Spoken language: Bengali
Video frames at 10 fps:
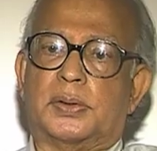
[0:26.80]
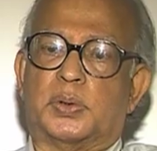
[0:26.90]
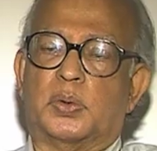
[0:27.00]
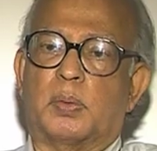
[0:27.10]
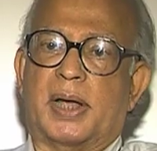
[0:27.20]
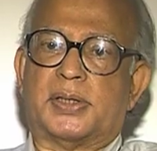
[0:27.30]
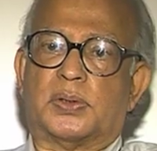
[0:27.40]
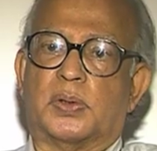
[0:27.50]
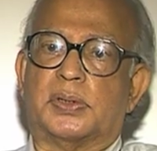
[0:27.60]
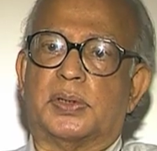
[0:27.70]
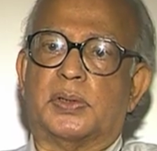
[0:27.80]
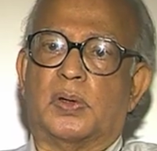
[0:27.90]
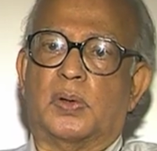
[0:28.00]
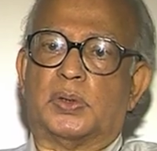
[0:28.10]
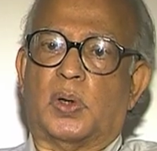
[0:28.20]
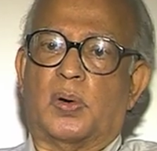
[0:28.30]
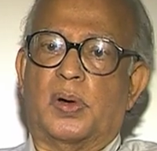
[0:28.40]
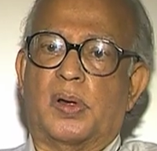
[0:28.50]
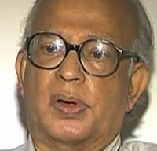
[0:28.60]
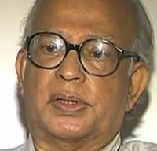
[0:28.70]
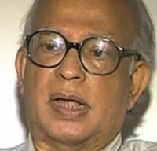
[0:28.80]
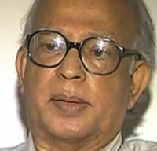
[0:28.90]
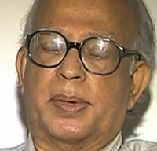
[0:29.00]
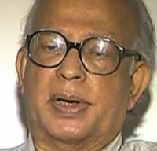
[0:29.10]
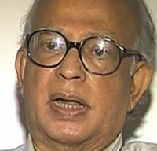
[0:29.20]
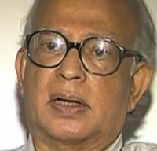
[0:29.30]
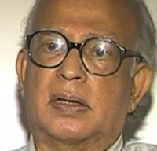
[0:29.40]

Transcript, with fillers: শুধু ভাস্কর্যের জন্য স্মরণীয় হয়ে থাকবেন না